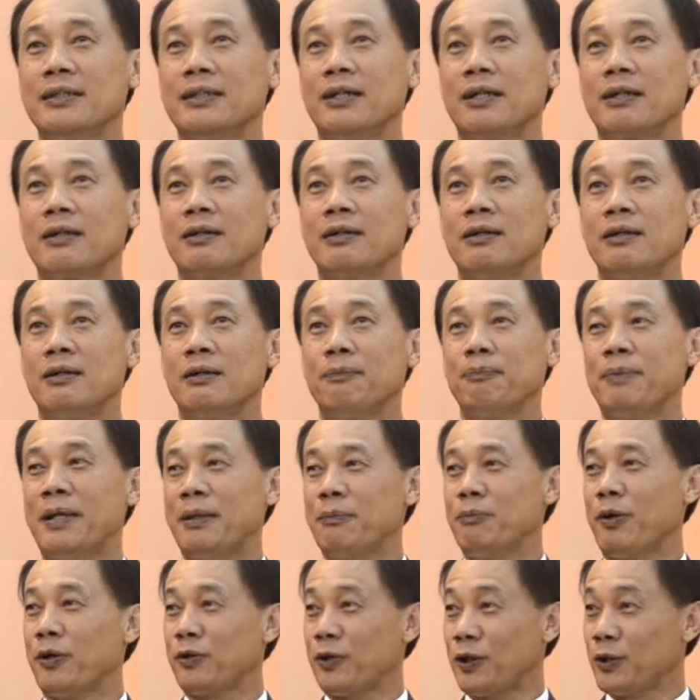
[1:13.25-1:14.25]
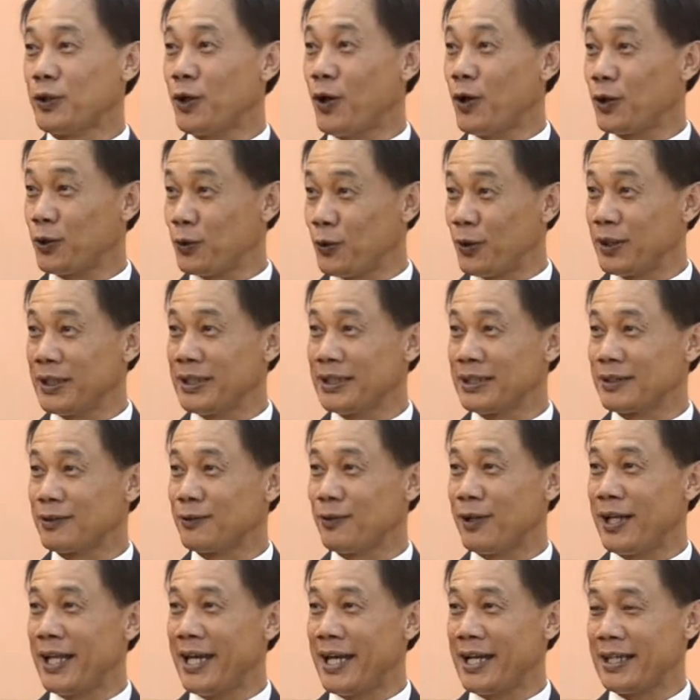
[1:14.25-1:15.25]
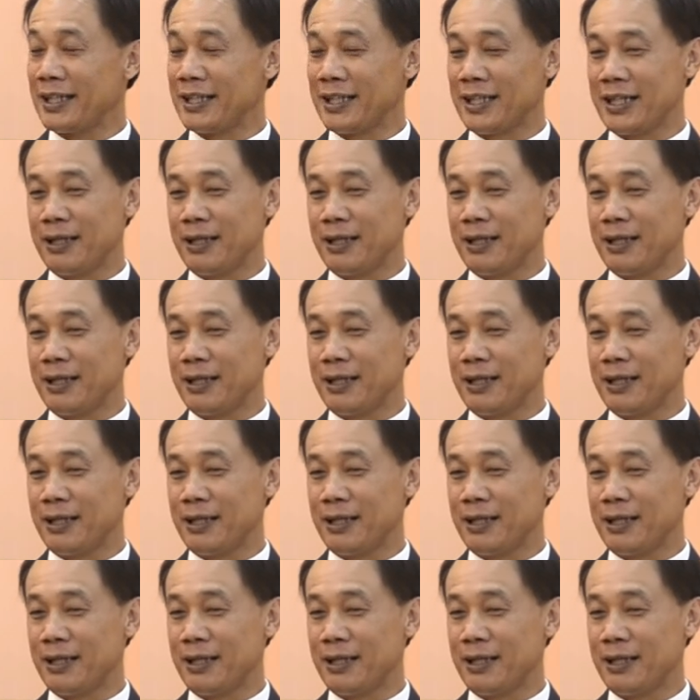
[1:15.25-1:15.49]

แ้ะก็เป็นบสทตัวหนึ่งตัวแรก